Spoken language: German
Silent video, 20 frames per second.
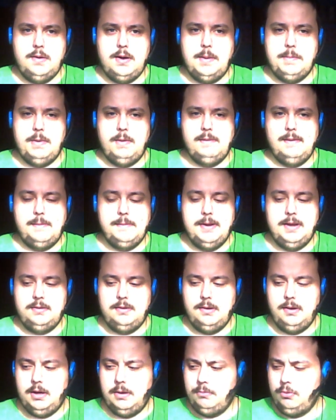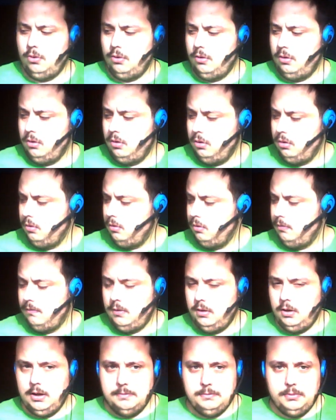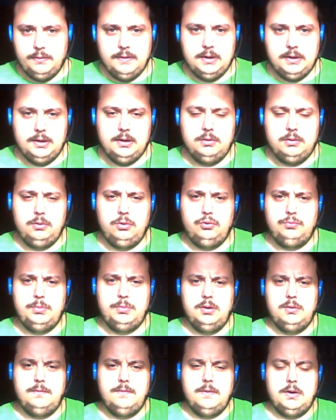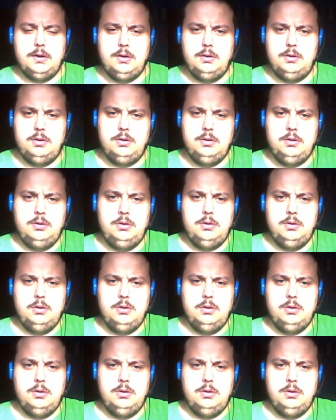Habe aber mehr den Gameboy, Gameboy-Variante gespielt, weil